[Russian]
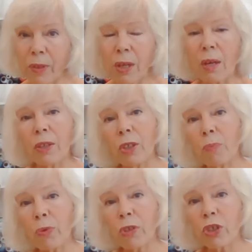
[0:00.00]
не
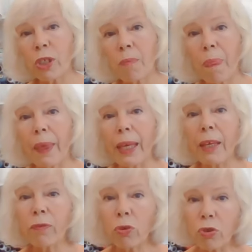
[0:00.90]
больше,
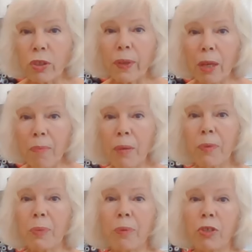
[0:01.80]
и в то же время
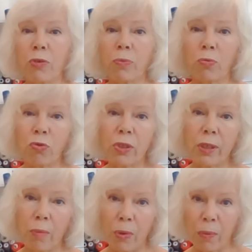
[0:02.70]
обеспечим нужный
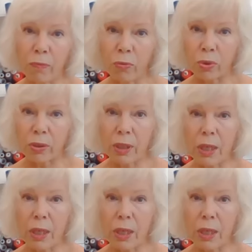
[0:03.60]
нам комфорт.